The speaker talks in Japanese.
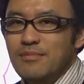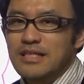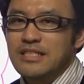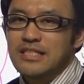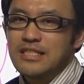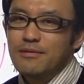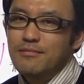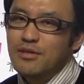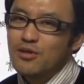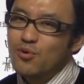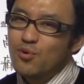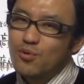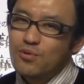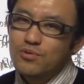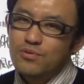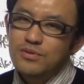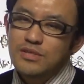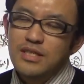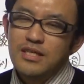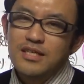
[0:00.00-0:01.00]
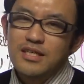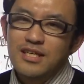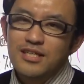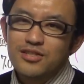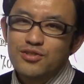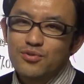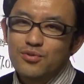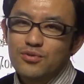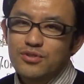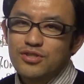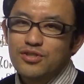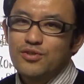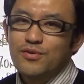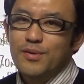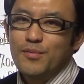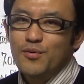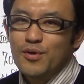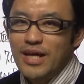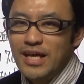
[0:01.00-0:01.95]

まあ、ちなみに高尿酸血症治療はもう